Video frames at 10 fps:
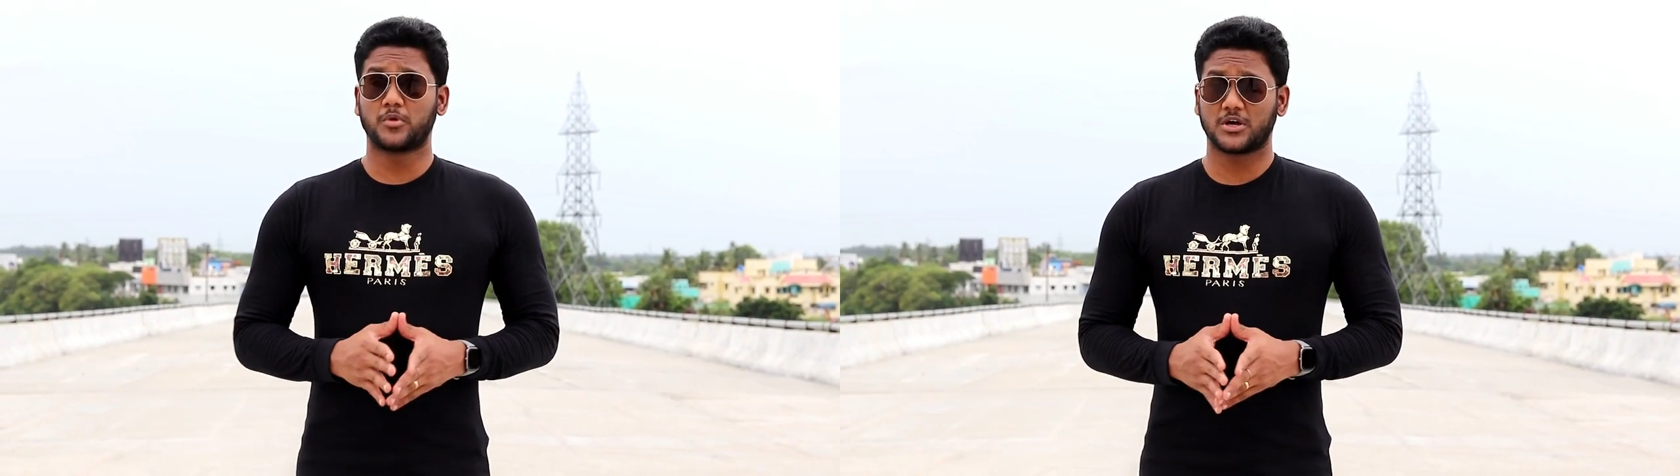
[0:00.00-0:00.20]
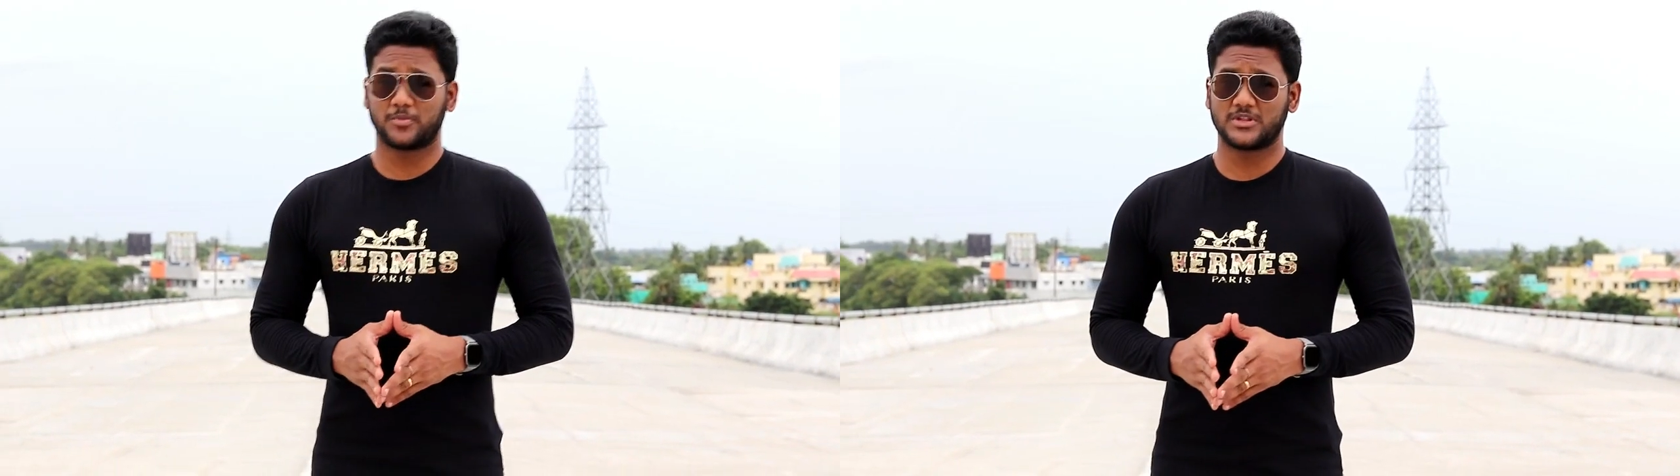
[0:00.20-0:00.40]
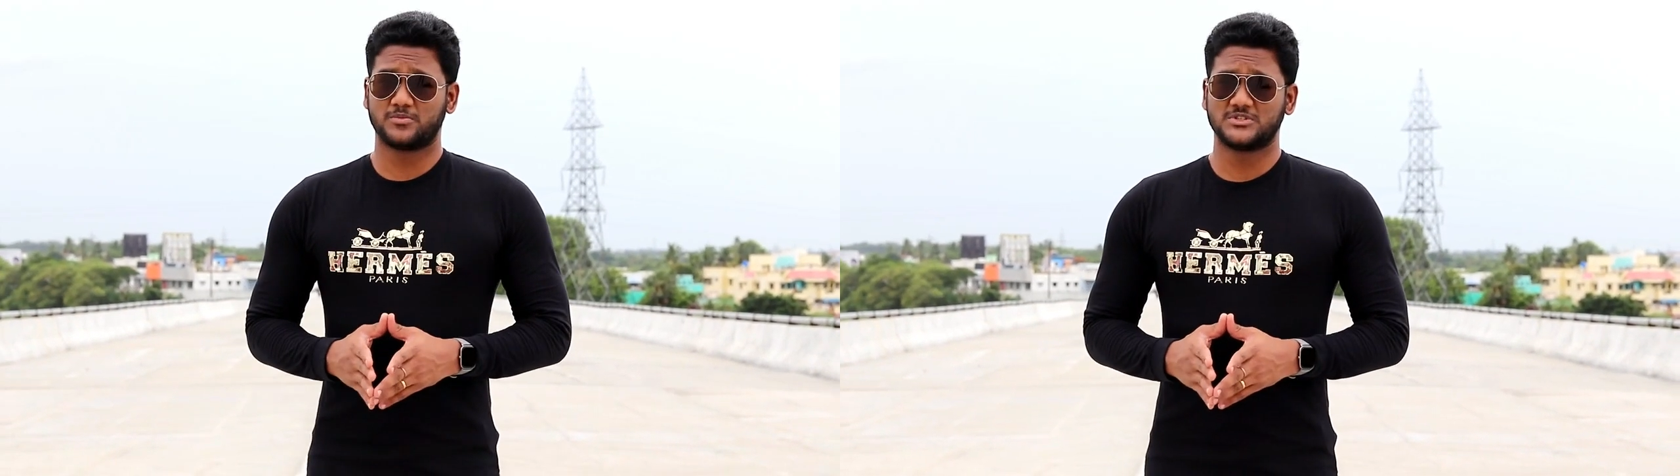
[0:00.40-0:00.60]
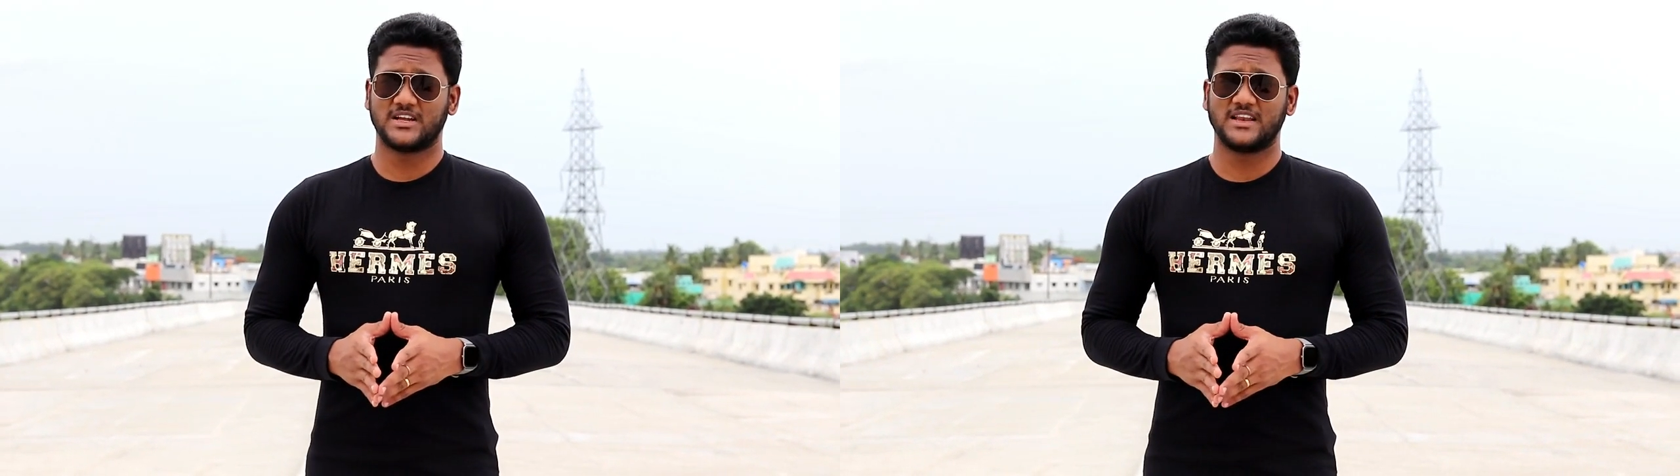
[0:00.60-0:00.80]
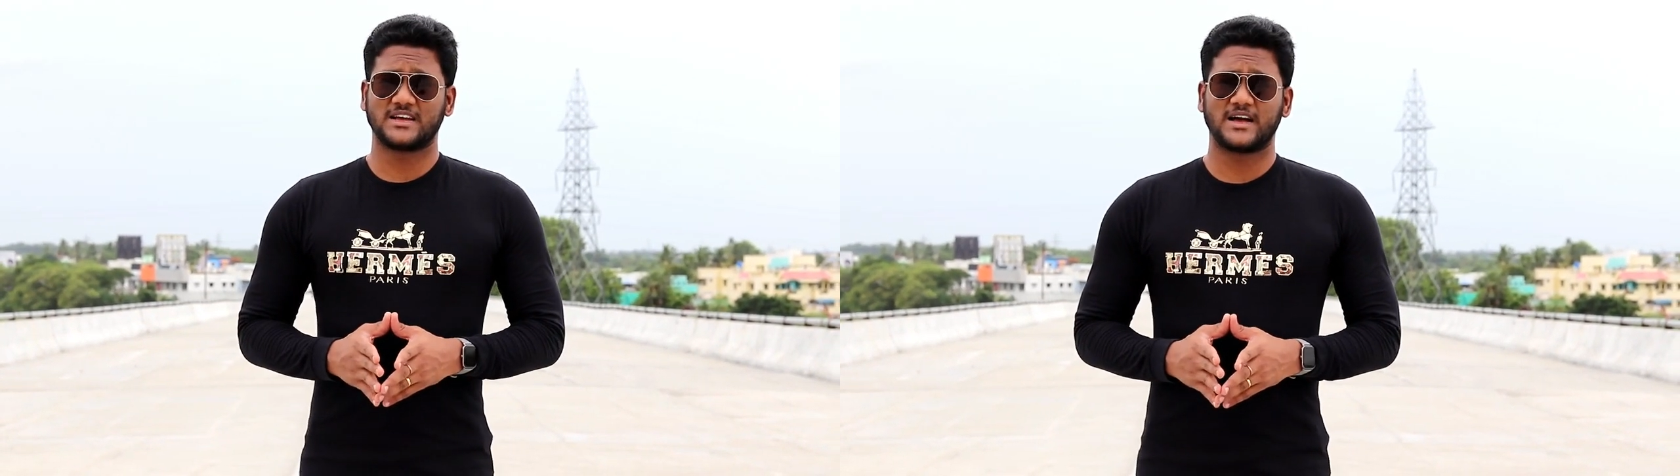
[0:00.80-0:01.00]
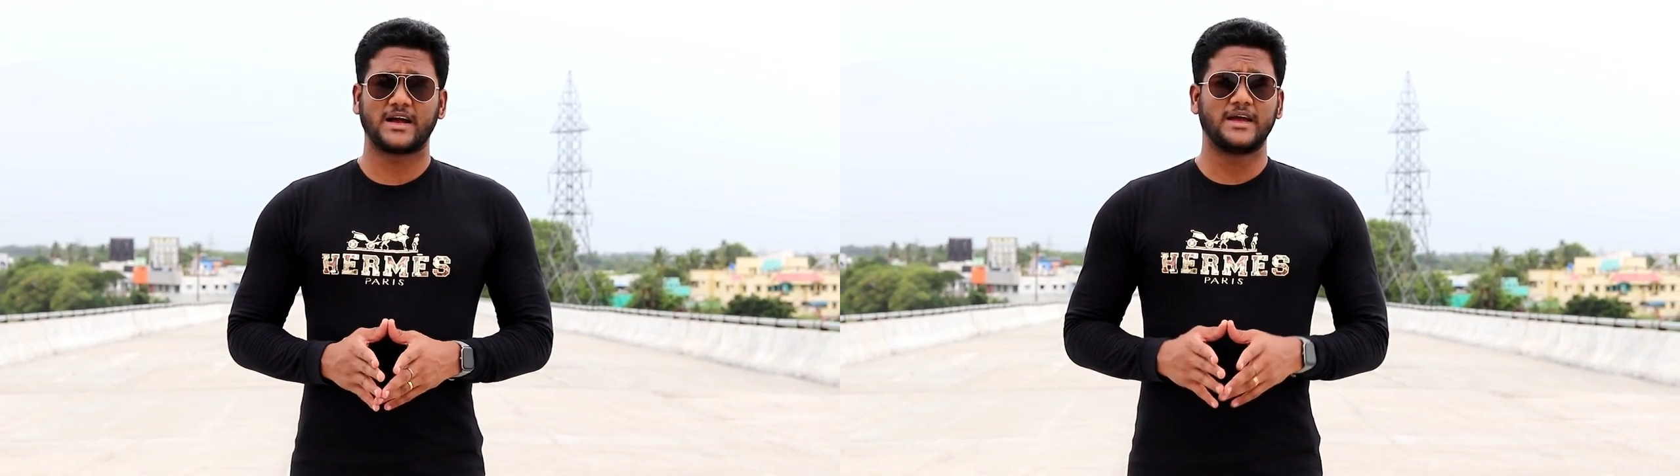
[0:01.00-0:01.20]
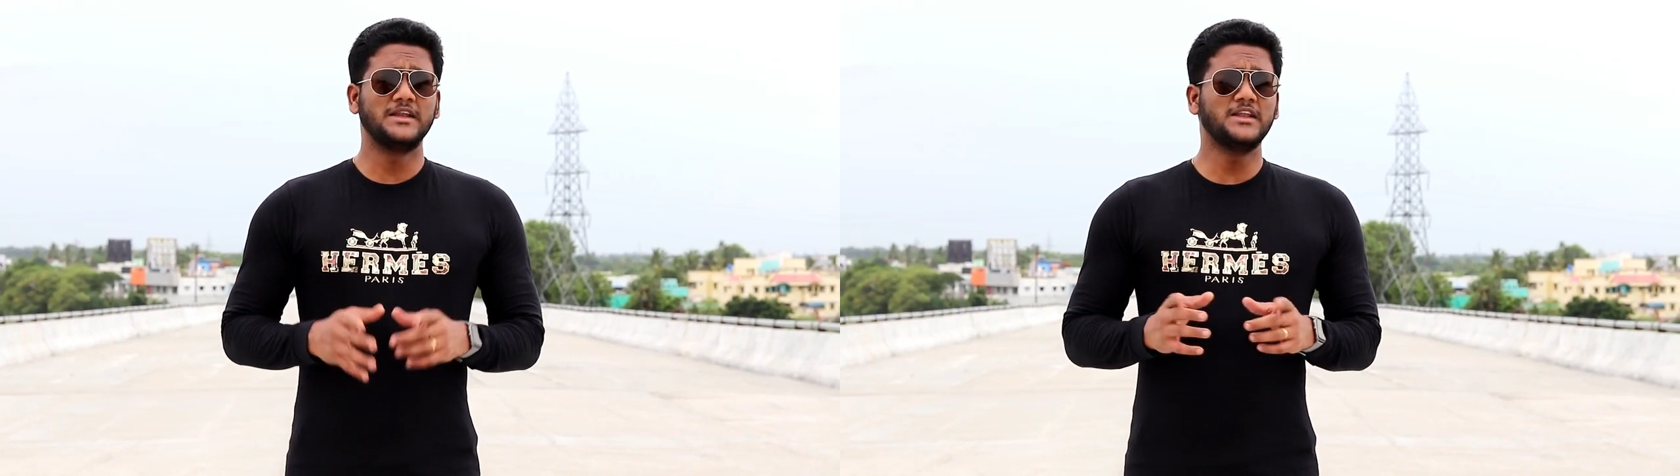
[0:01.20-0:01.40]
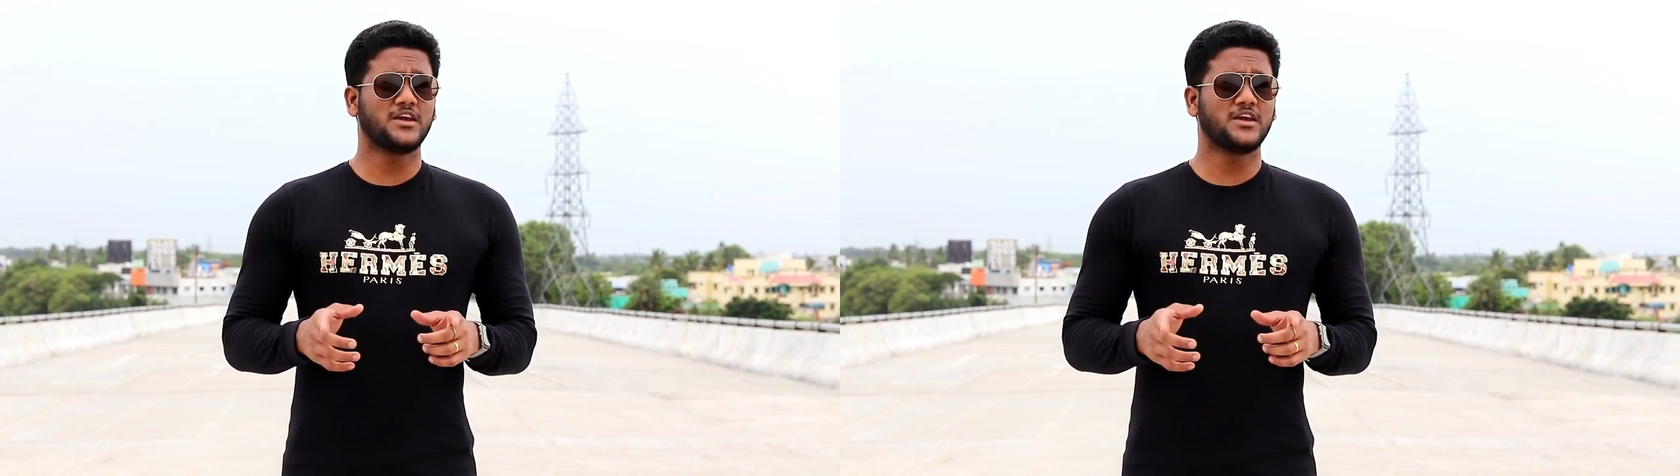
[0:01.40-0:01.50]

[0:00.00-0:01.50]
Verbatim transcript: வணக்கம் தமிழ் சேனலுக்காக